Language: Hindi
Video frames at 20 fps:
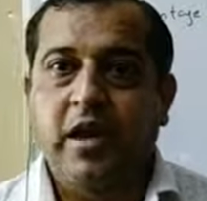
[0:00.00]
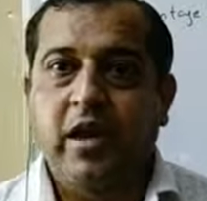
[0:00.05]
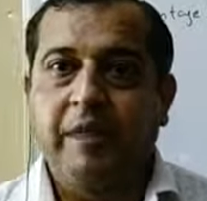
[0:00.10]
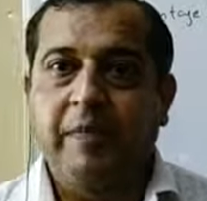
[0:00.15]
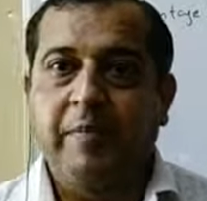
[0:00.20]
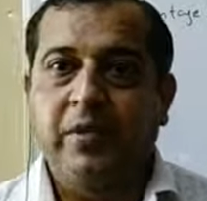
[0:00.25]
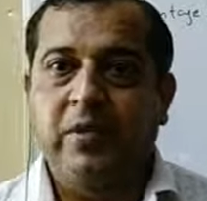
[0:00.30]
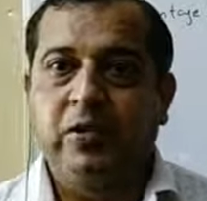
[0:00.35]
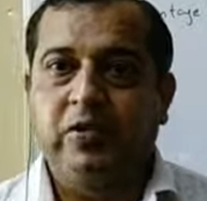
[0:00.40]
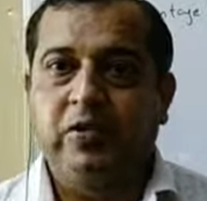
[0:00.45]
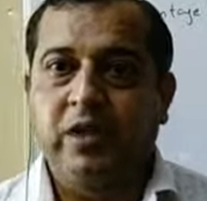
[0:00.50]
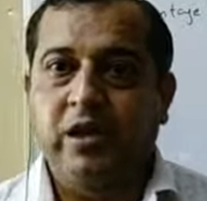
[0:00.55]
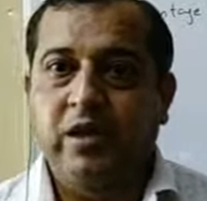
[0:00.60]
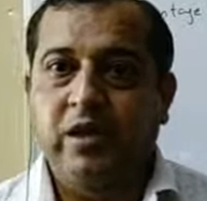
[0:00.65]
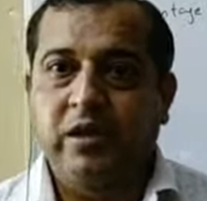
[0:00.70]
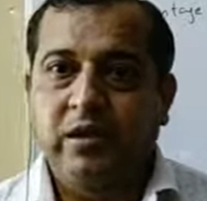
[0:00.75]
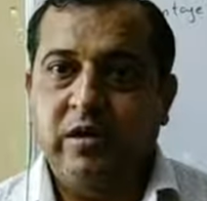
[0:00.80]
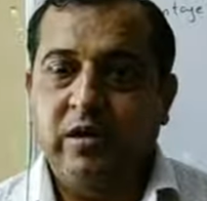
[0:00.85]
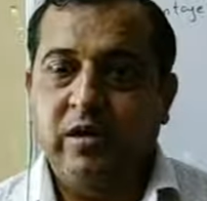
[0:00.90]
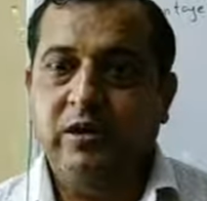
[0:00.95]
आपने सोचा
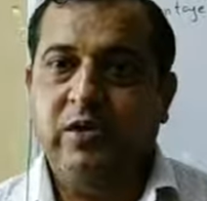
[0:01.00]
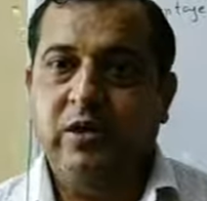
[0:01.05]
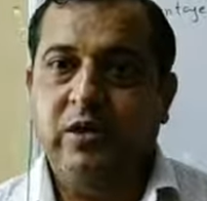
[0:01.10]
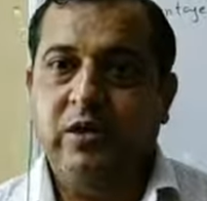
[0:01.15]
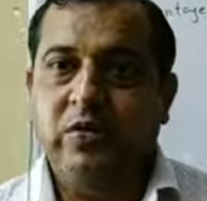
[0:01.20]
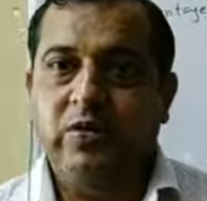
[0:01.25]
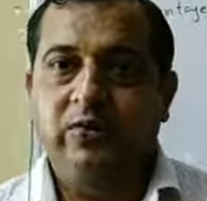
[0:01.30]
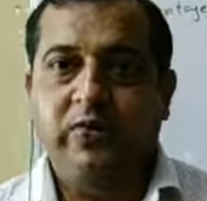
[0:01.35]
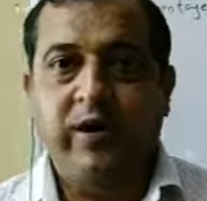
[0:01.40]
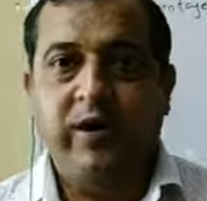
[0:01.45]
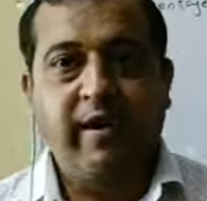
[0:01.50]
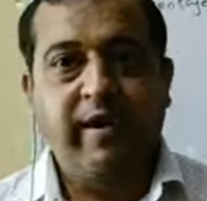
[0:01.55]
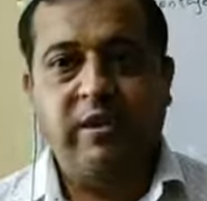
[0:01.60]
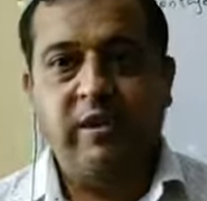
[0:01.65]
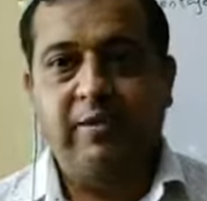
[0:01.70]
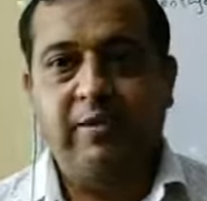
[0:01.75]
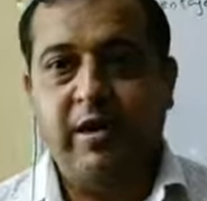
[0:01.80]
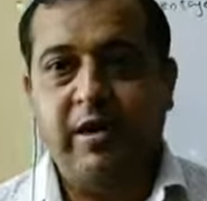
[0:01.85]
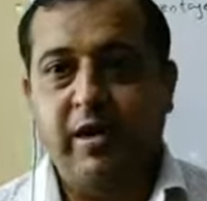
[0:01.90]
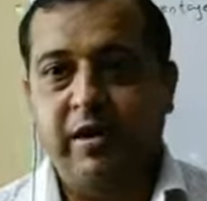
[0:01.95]
कि चलो फाइव लाख
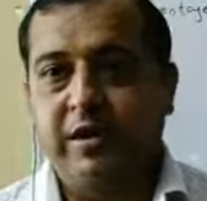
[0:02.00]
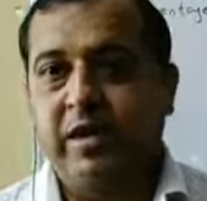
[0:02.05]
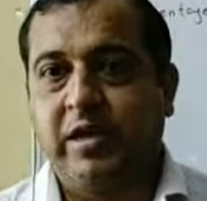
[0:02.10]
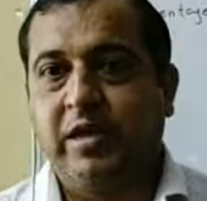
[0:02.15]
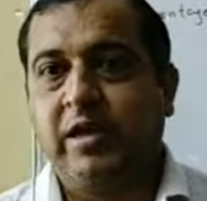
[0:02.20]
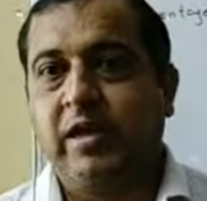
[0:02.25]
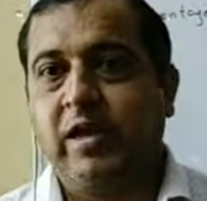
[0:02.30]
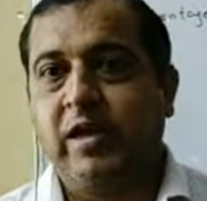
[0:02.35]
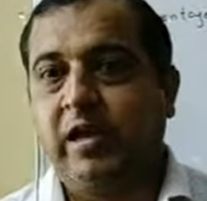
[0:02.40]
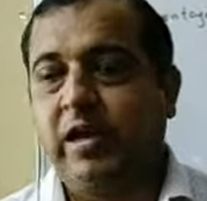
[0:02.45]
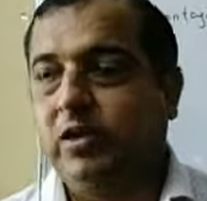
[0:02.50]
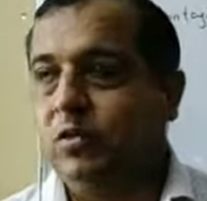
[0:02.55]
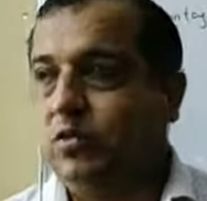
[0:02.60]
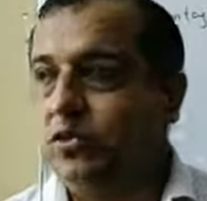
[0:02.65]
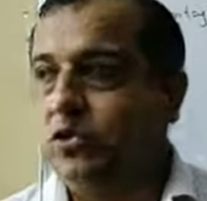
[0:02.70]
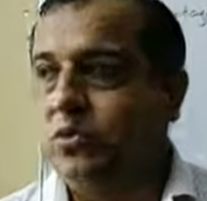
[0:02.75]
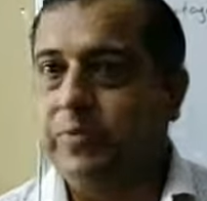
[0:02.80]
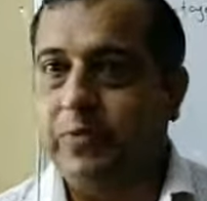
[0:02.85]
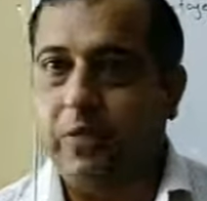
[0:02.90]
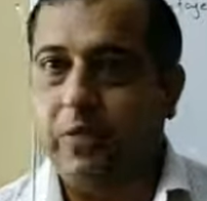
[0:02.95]
जमा करते हैं लेकिन कुछ
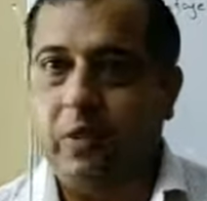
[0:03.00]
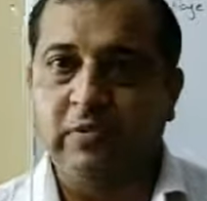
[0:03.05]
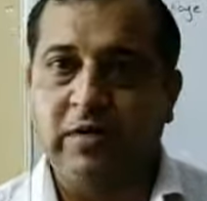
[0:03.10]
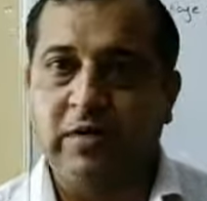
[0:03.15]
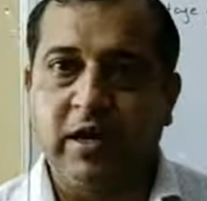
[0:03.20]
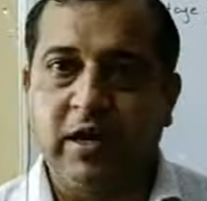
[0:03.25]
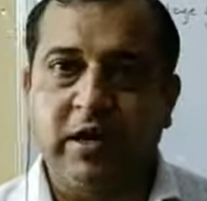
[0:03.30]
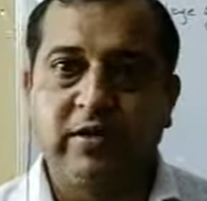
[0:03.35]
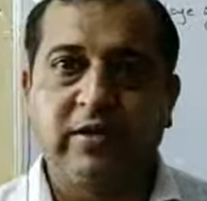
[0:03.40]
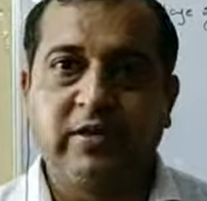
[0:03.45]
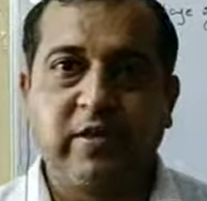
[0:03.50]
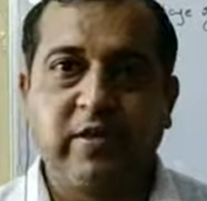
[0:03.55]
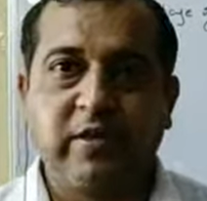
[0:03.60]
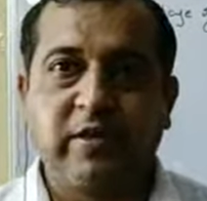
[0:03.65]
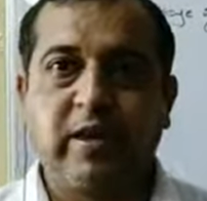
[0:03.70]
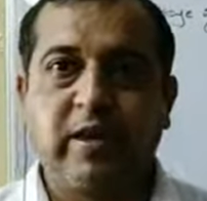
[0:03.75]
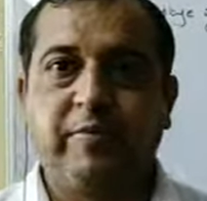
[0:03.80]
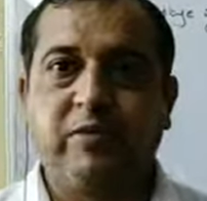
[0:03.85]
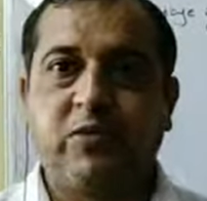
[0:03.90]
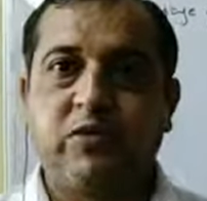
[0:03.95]
प्रॉब्लम्स आ गए जिसके से
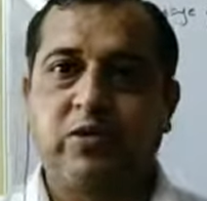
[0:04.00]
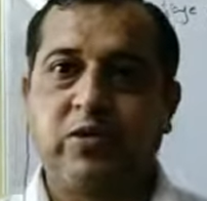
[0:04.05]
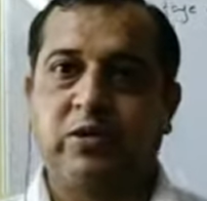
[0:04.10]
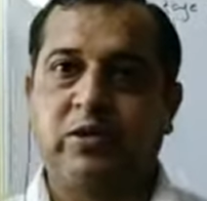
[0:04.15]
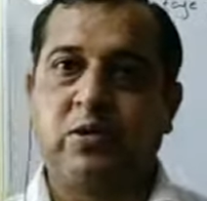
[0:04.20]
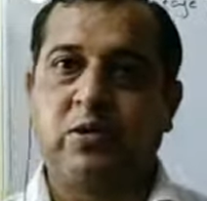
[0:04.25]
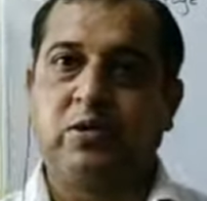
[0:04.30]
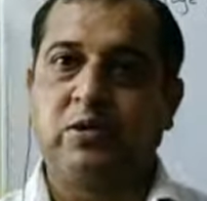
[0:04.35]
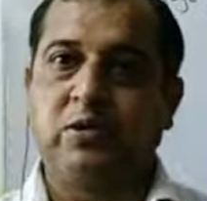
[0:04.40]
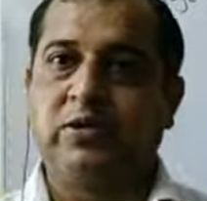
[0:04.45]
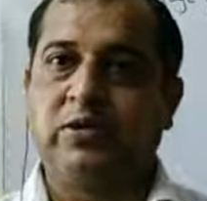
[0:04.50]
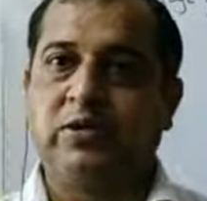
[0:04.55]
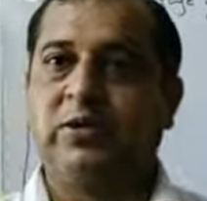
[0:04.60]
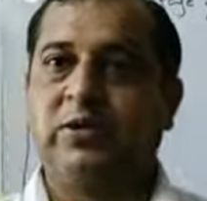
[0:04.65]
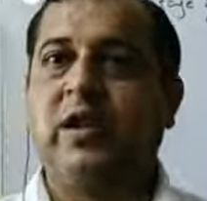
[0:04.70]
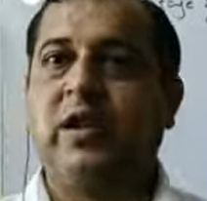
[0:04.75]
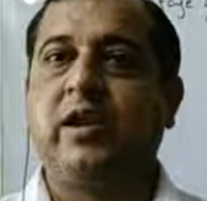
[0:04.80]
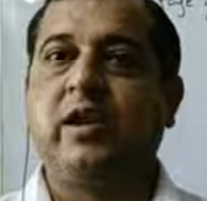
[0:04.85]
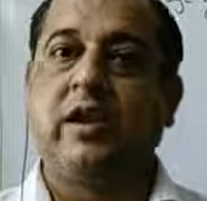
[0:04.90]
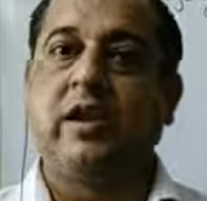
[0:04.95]
आपने सोचा चलो इस साल
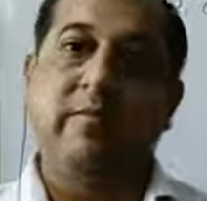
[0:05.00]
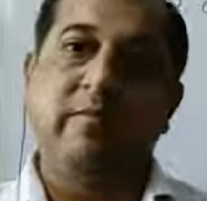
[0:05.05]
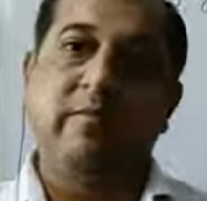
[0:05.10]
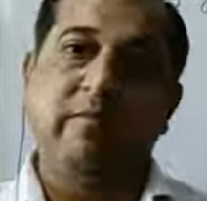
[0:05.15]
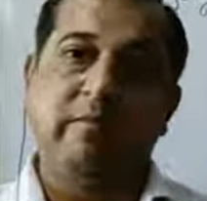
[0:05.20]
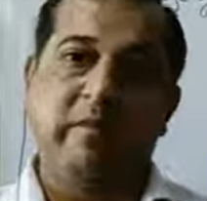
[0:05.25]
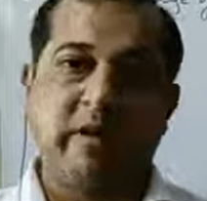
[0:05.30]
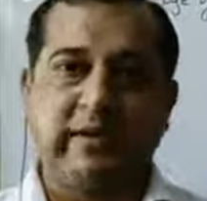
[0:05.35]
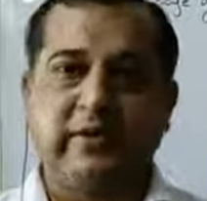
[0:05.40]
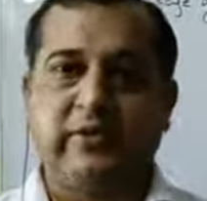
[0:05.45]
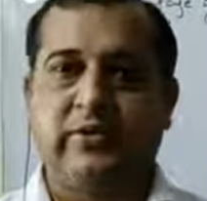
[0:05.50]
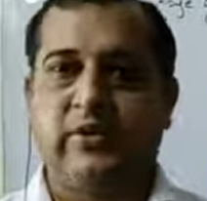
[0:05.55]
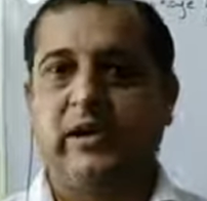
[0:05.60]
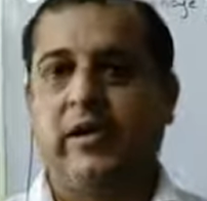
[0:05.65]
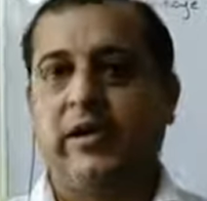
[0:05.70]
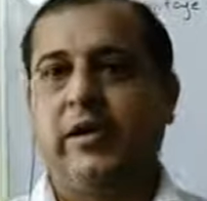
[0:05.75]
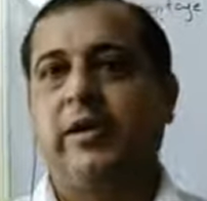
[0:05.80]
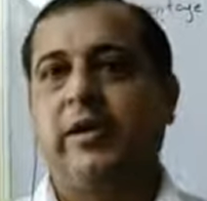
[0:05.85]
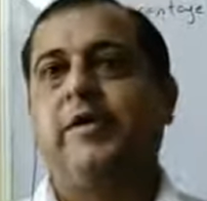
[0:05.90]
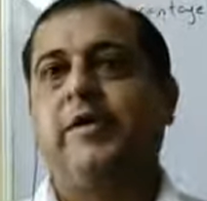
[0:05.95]
ना लेके हम नेक्स्ट ईयर लेंगे